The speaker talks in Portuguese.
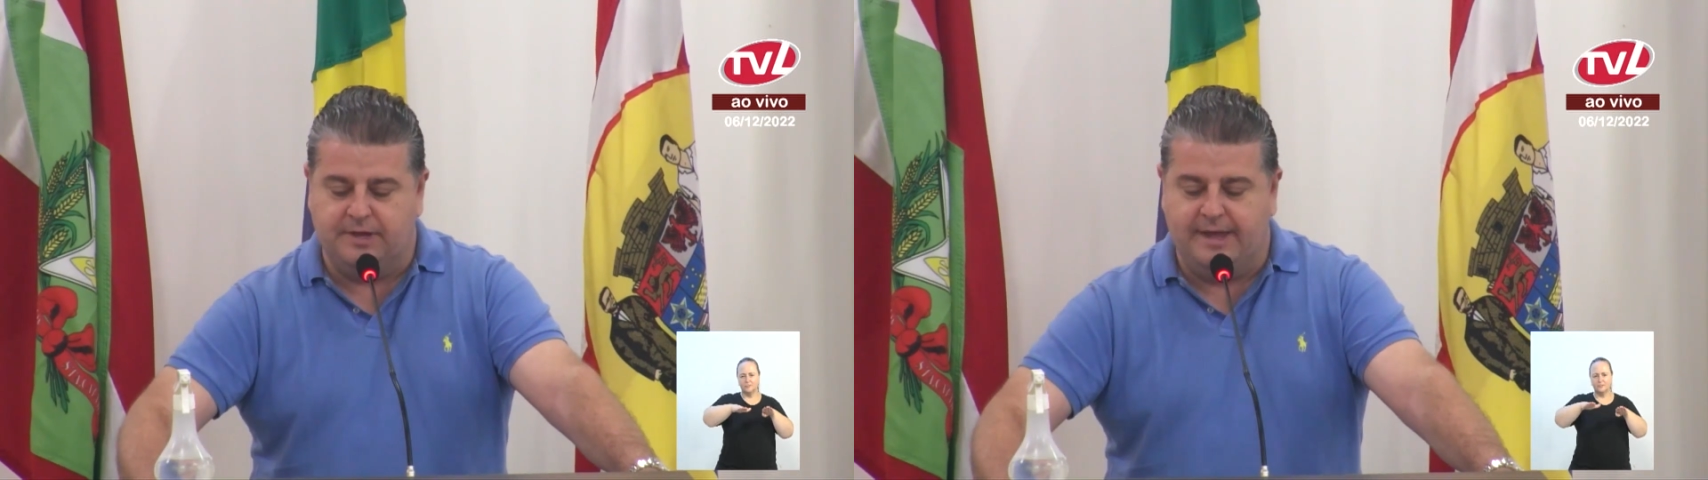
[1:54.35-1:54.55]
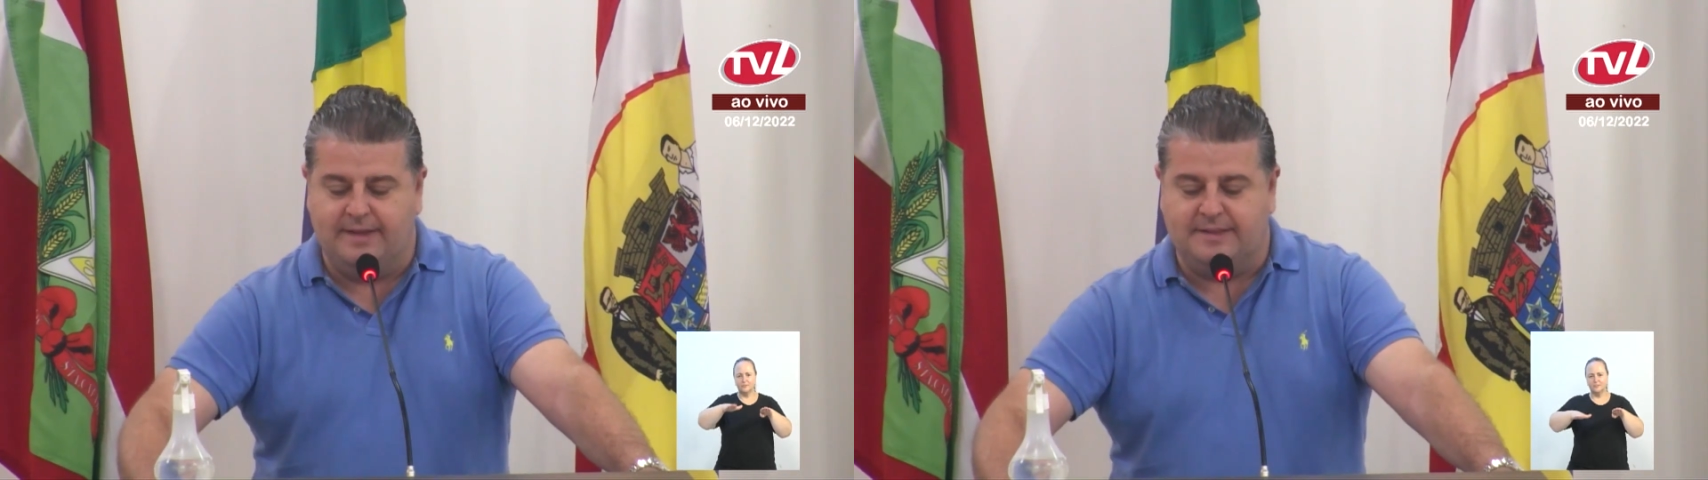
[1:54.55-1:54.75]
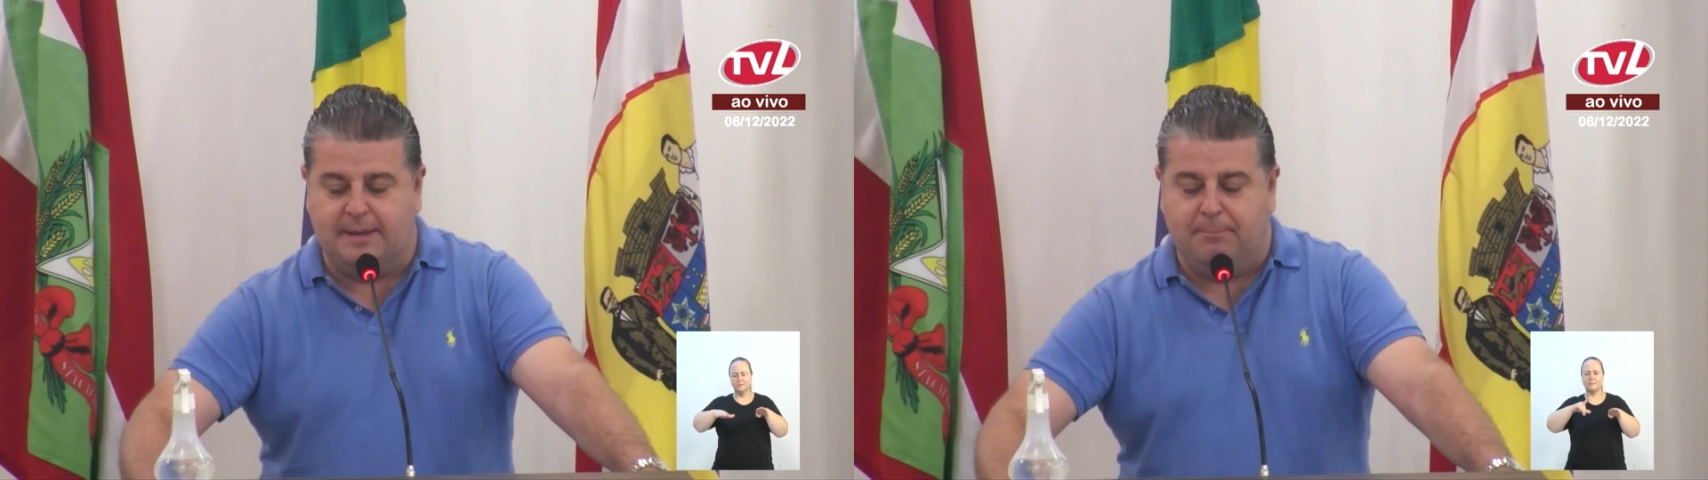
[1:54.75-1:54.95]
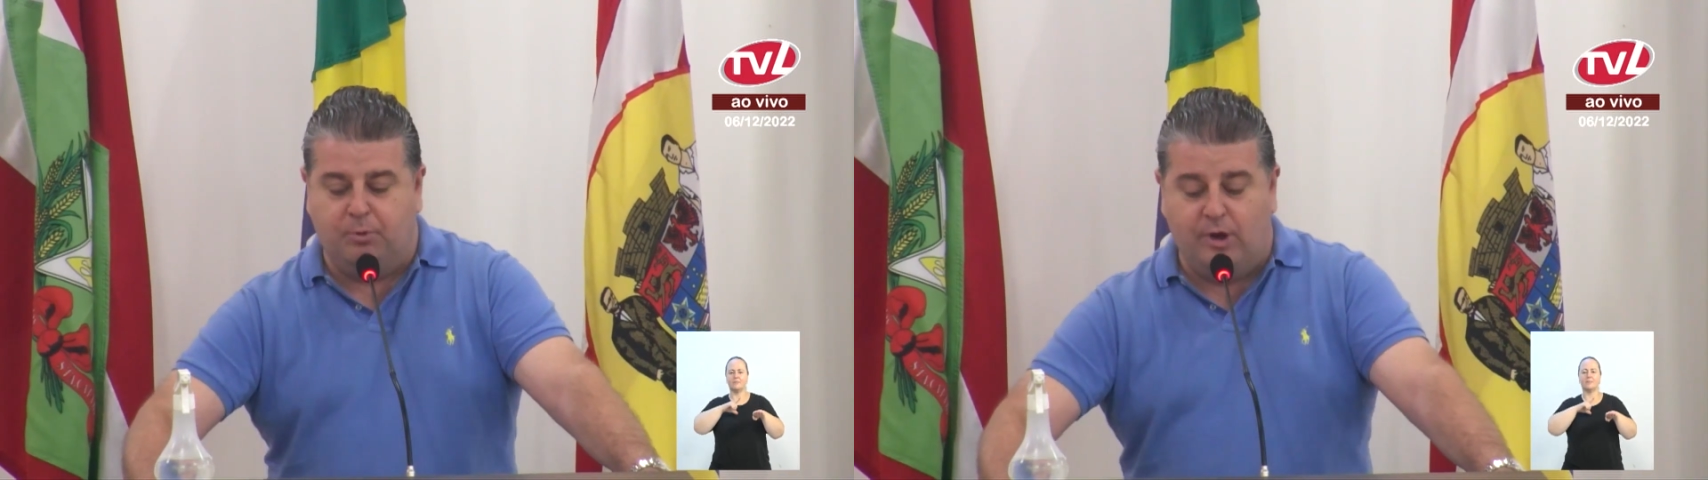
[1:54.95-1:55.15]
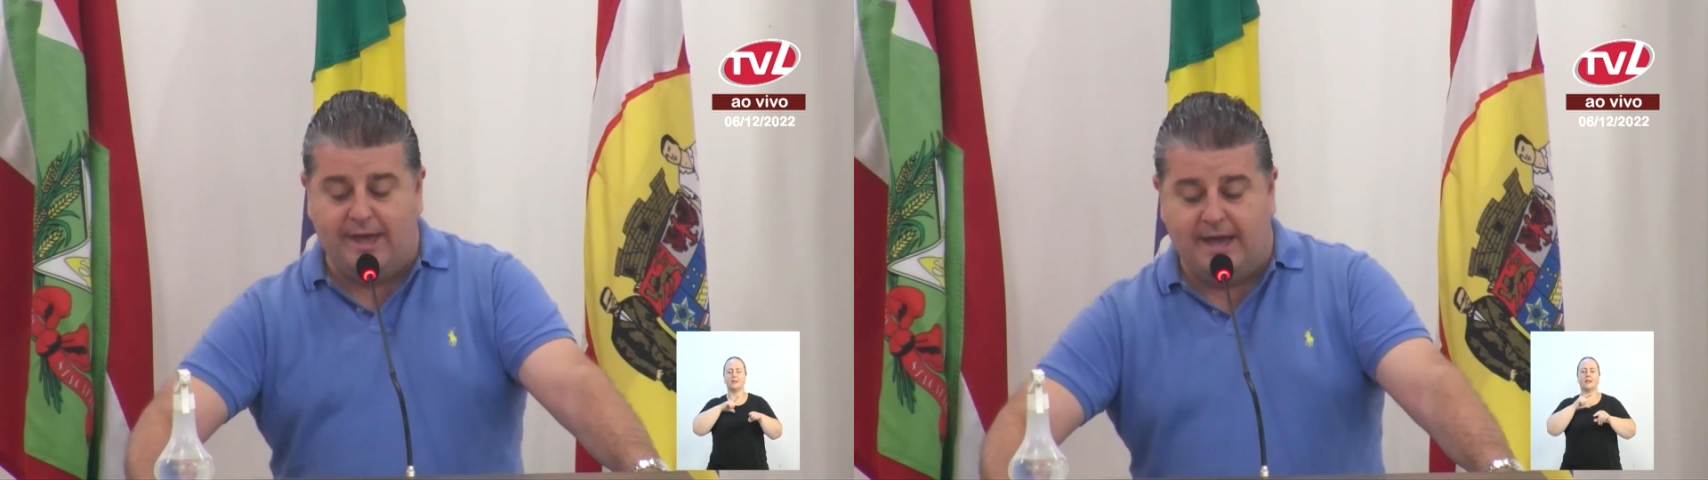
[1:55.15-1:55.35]
em
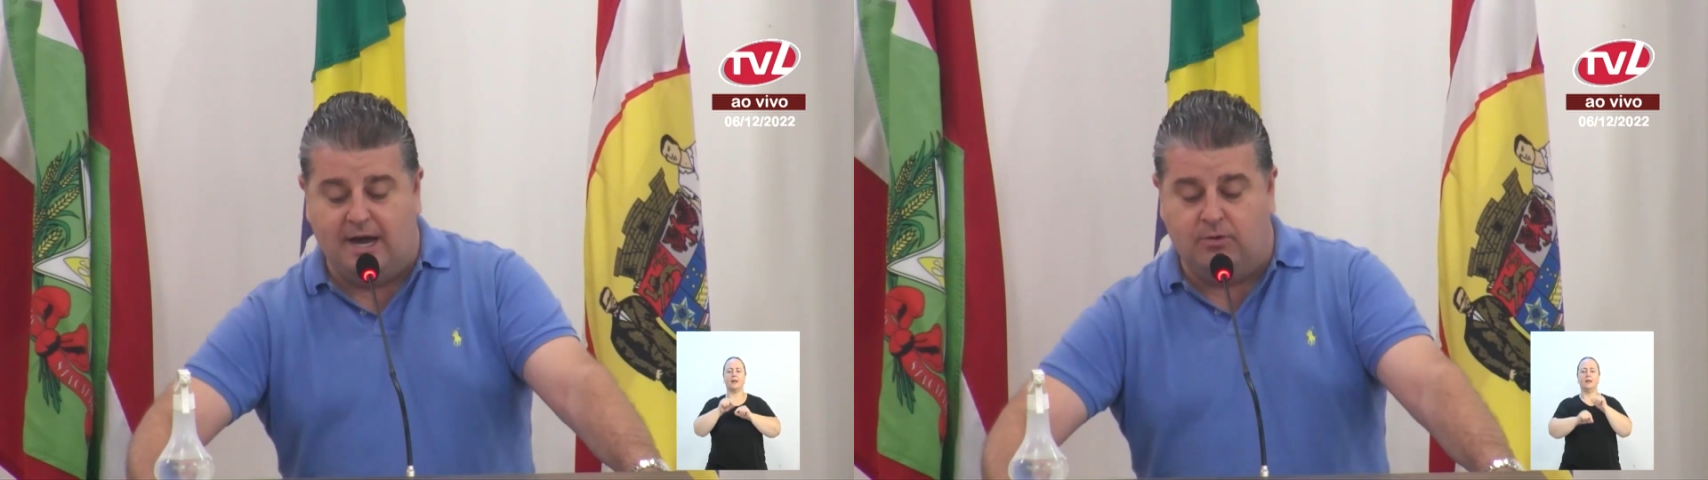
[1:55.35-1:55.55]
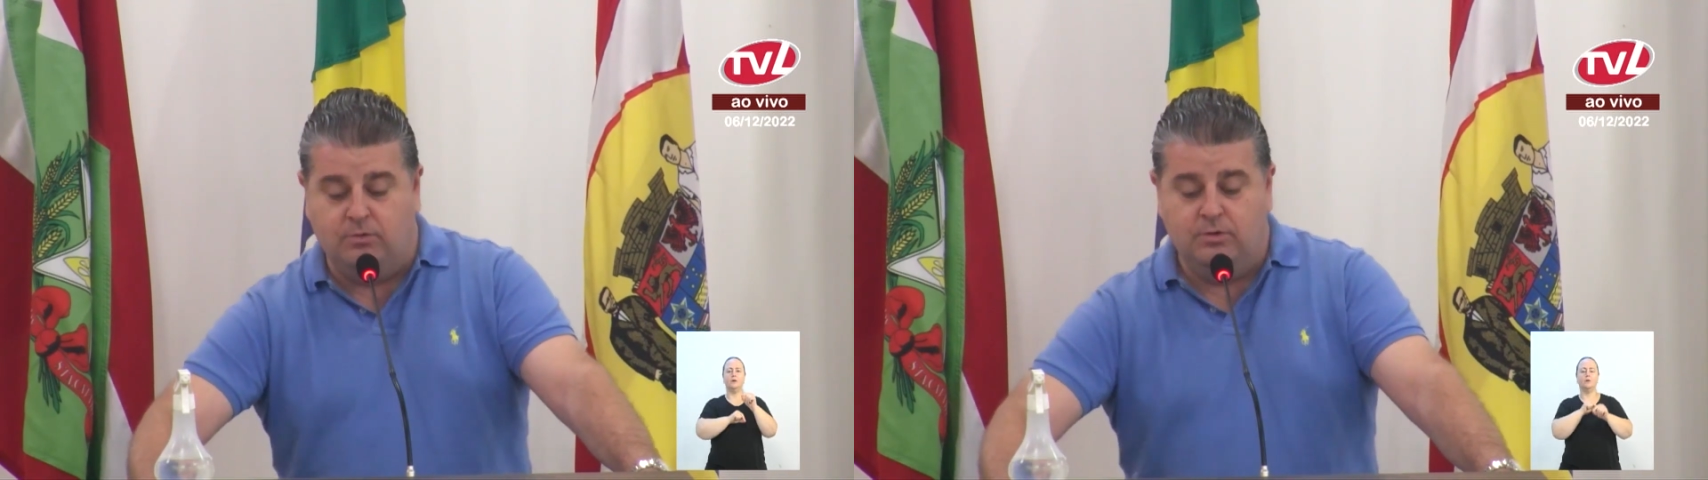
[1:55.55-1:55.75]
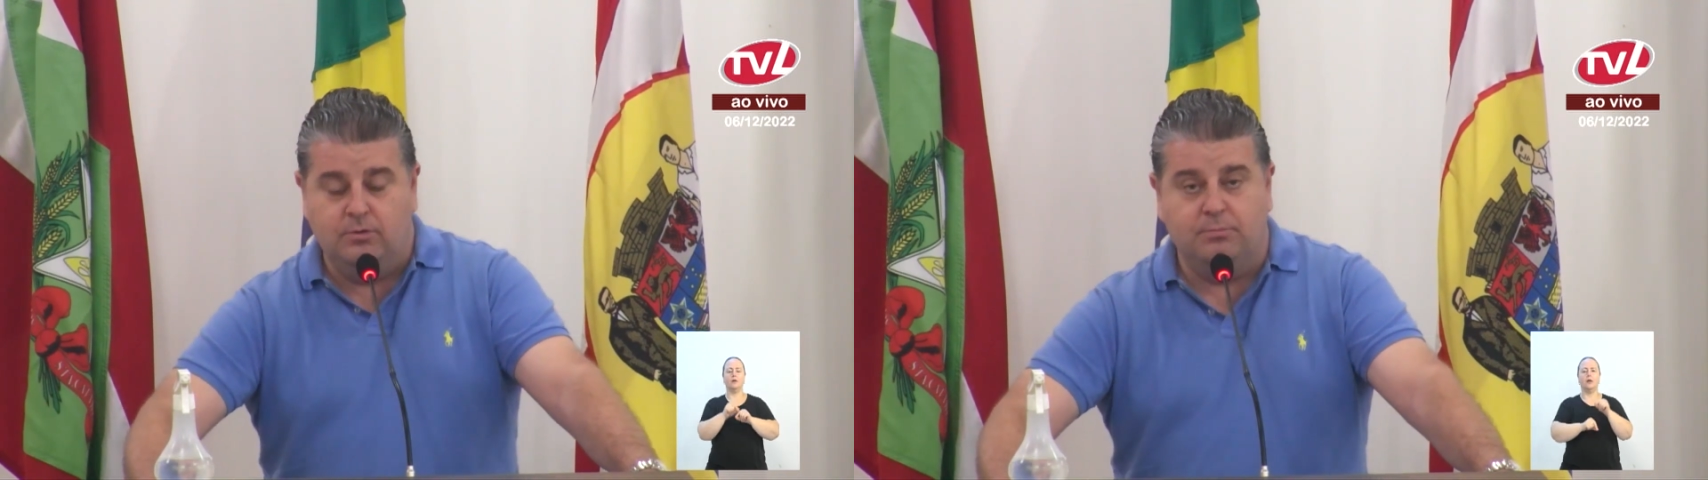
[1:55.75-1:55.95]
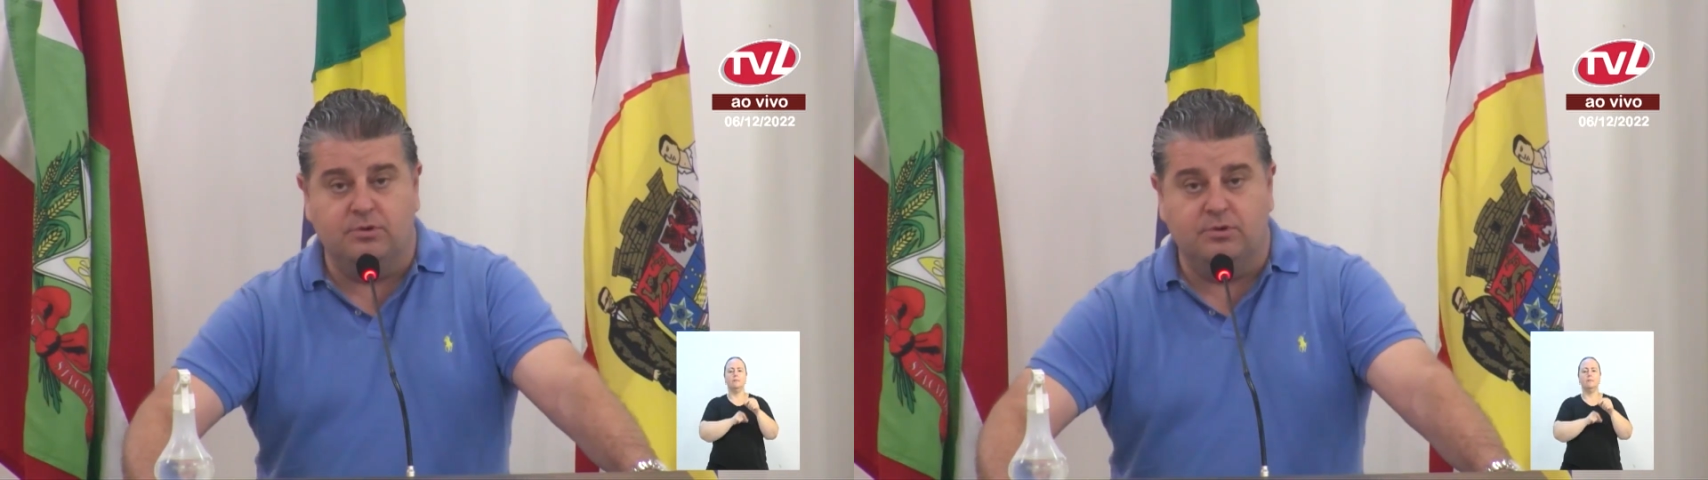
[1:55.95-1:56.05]
tempo real